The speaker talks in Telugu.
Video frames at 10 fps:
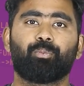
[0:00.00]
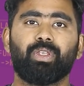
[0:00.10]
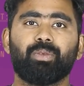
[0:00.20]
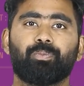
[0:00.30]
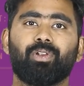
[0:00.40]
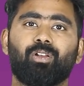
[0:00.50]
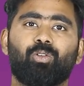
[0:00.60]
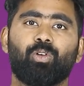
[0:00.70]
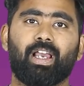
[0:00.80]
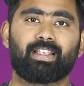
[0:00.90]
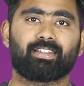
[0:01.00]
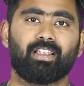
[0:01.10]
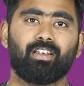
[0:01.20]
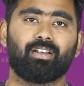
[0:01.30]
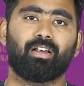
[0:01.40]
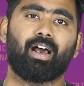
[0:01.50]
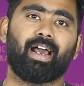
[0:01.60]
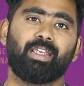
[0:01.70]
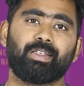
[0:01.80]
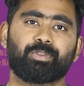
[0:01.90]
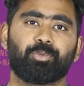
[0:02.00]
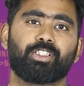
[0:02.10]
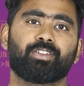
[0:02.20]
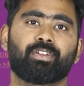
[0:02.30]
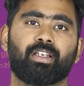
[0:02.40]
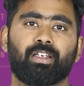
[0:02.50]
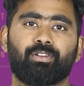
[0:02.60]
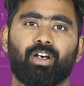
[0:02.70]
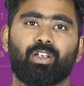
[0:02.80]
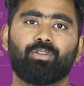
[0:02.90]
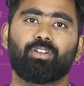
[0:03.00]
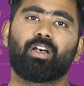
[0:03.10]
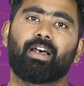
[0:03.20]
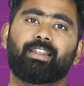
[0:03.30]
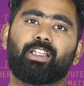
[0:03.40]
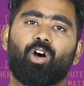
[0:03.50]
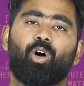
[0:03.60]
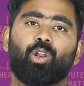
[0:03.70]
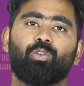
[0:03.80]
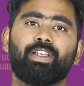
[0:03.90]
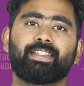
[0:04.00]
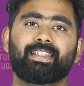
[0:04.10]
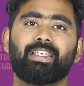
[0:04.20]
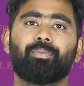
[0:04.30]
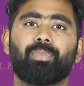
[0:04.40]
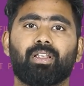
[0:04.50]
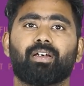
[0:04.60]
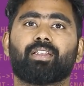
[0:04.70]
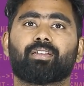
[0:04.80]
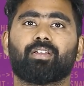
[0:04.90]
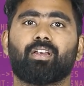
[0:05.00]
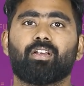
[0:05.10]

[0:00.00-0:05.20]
పీపుల్ హూ ఎక్సెల్ హైయెస్ట్ పొజిషన్కి వెళ్ళిన వాళ్ళు దే ఆల్వేస్ కీప్ లర్నింగ్